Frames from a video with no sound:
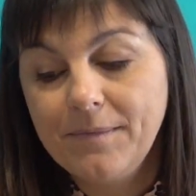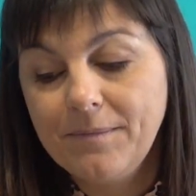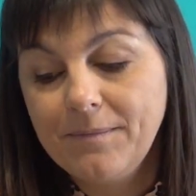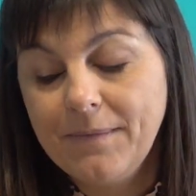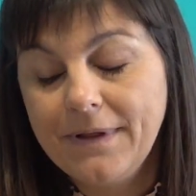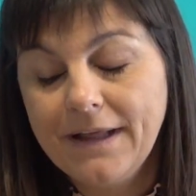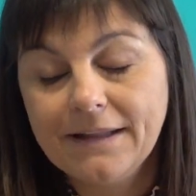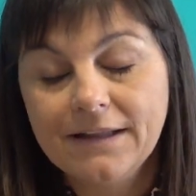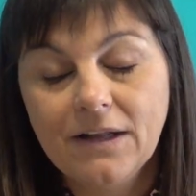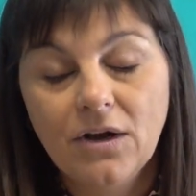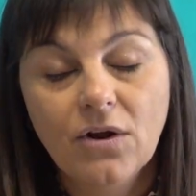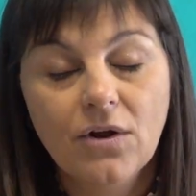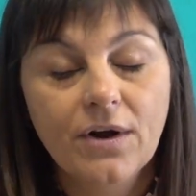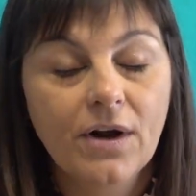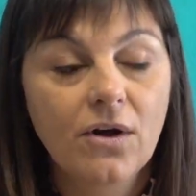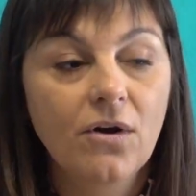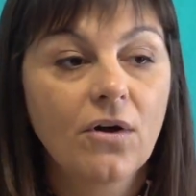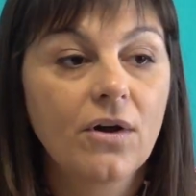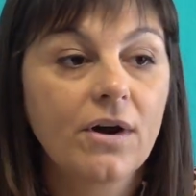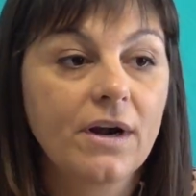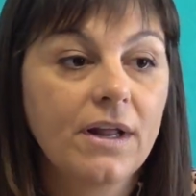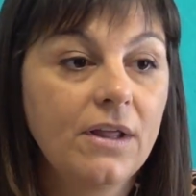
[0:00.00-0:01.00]
Mediante los
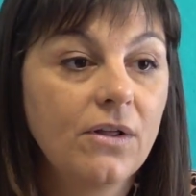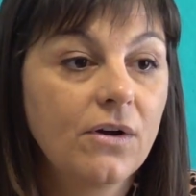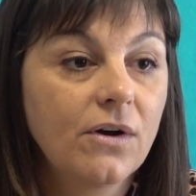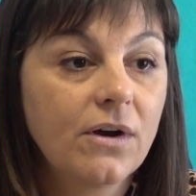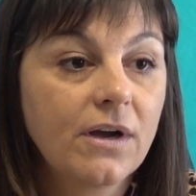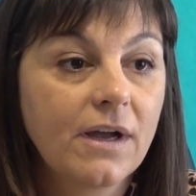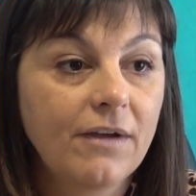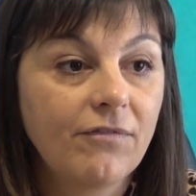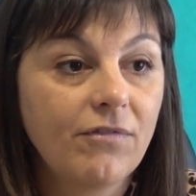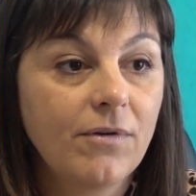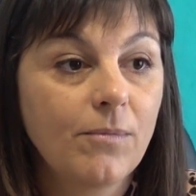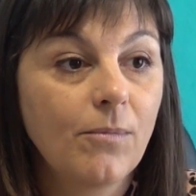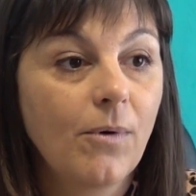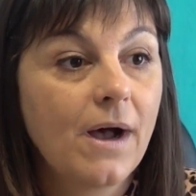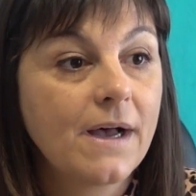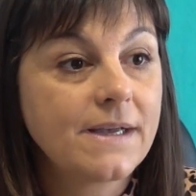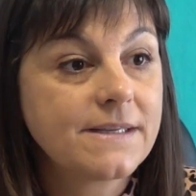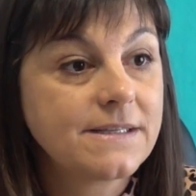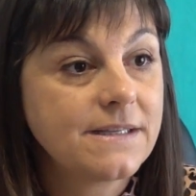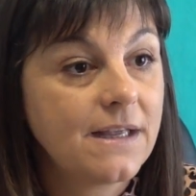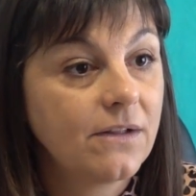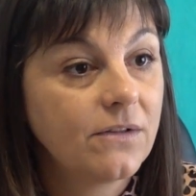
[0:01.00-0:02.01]
recorridos que fuimos
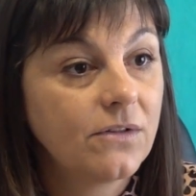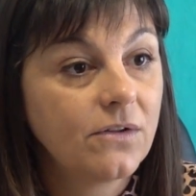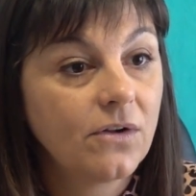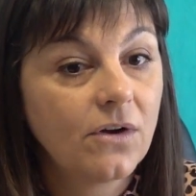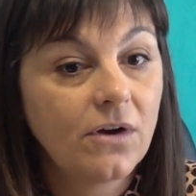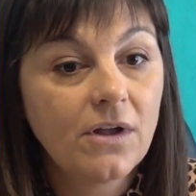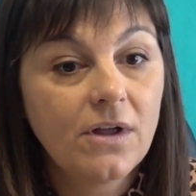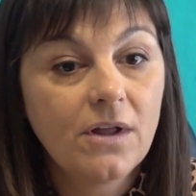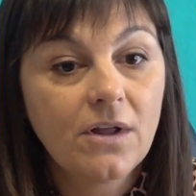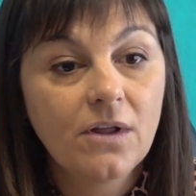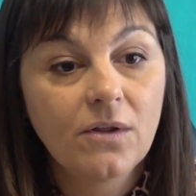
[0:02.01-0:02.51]
haciendo